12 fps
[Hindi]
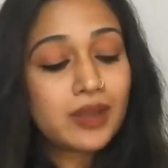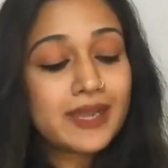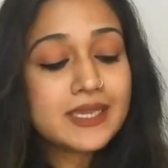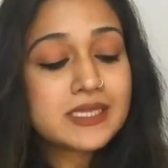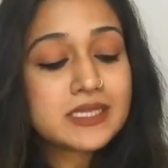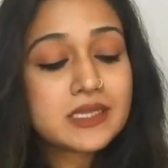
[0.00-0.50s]
so
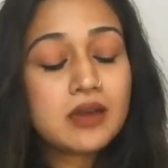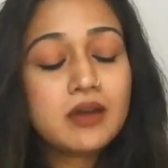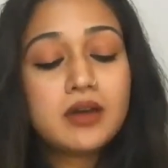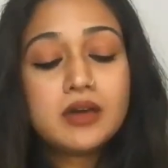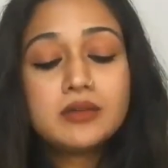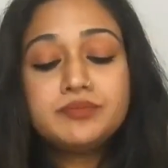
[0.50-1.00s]
guys
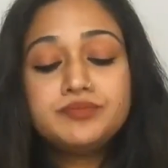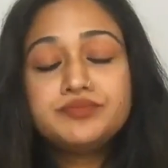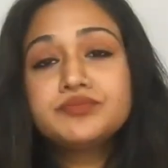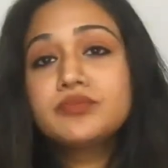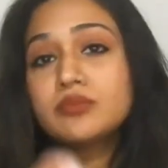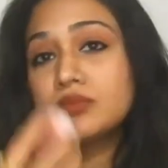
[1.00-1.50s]
uh,
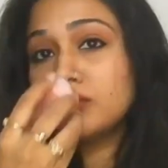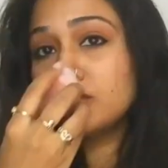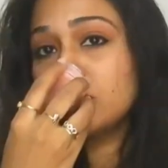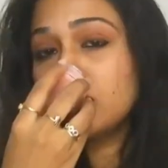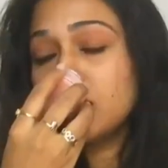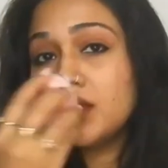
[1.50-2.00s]

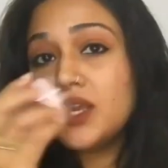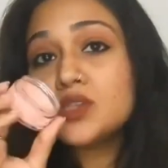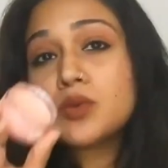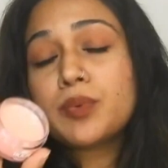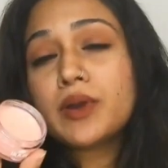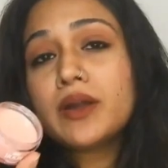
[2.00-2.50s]

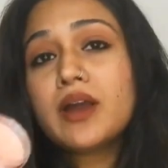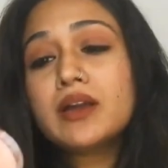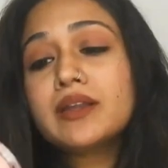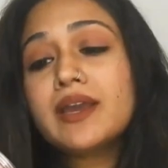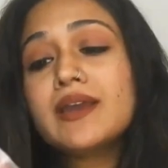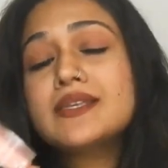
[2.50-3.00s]
ये जो
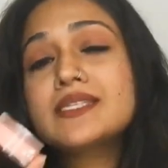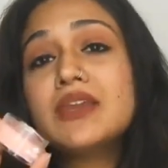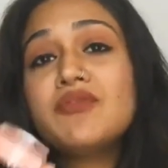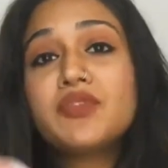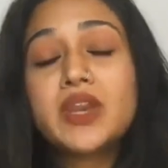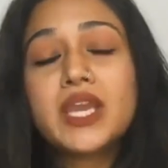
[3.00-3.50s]
प्रोडक्ट है
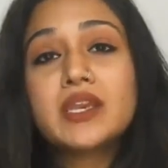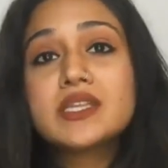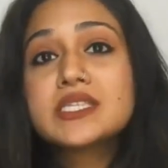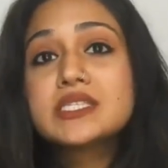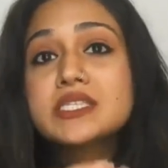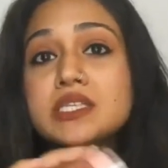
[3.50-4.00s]
इसकी
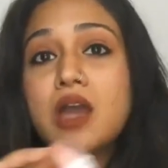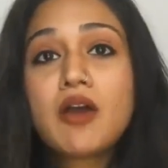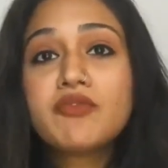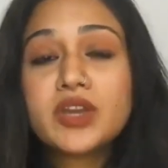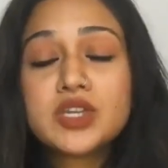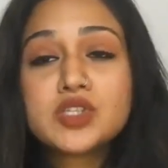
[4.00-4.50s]
फ्रेग्रेंस
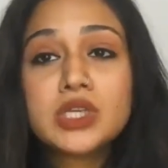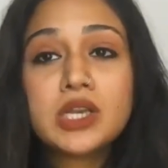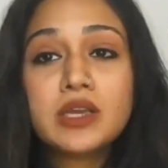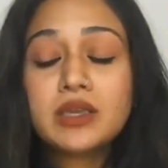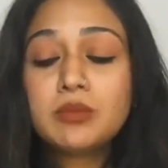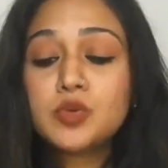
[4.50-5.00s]
काफी अच्छी
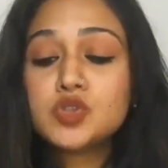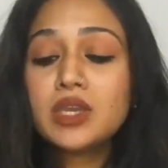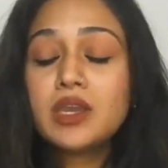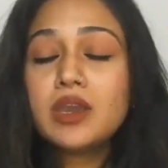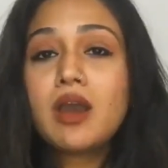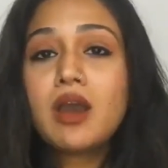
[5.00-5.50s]
लगी
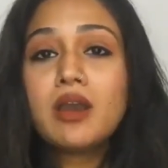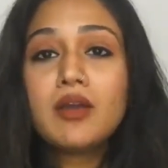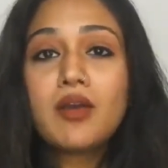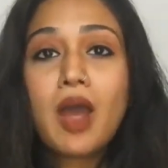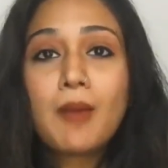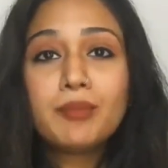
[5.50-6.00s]
मुझे
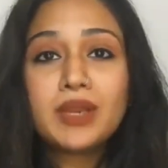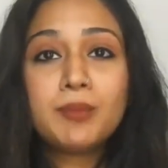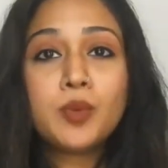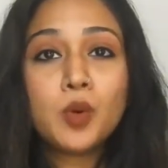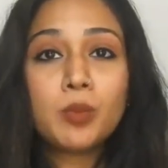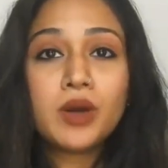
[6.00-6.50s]
अगर
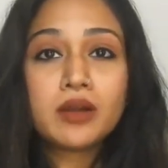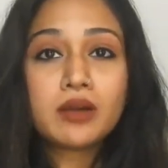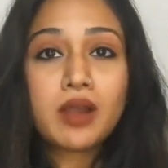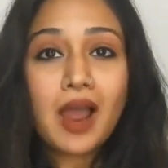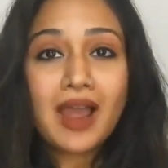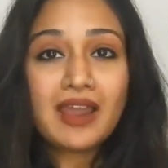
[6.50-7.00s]
आपने बूमर
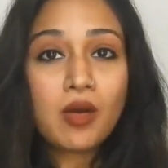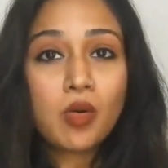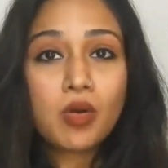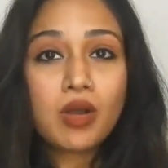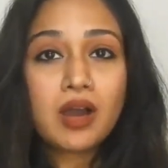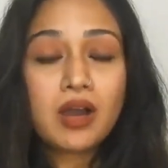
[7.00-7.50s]
खाया
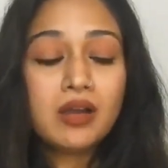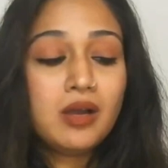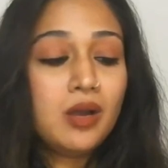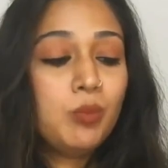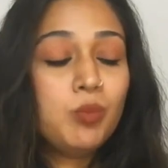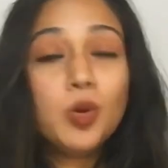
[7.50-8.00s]
होगा
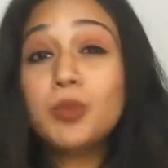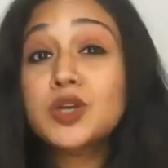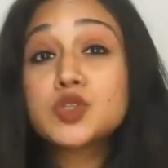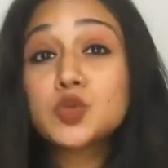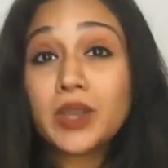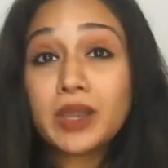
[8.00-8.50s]

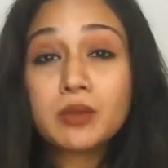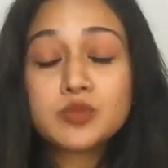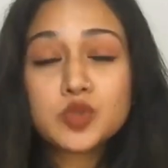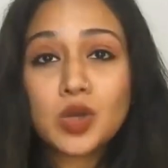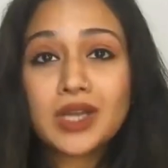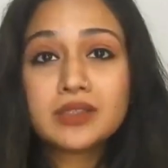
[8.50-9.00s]
बूमर
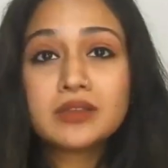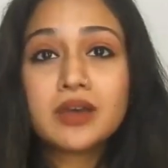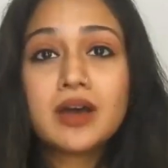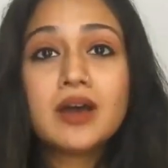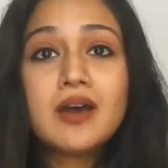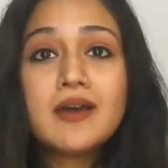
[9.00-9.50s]
च्विंगम जो आता
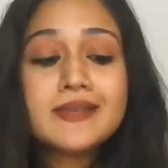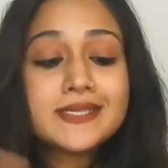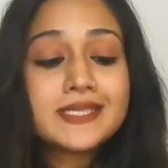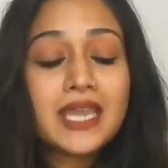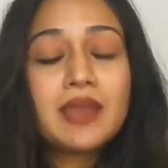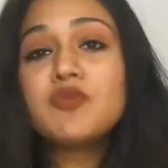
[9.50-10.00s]
था
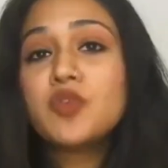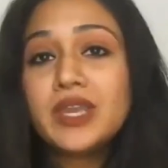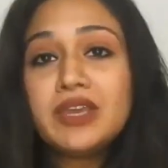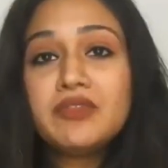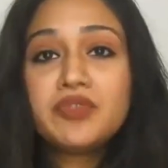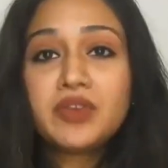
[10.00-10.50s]
सेम
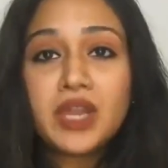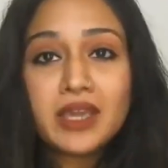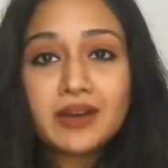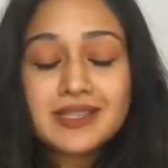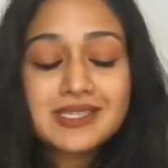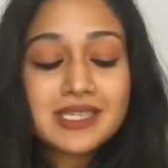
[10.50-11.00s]
वही
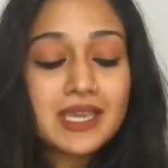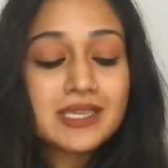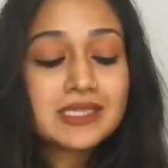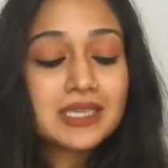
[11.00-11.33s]
फ्रेग्रेंस है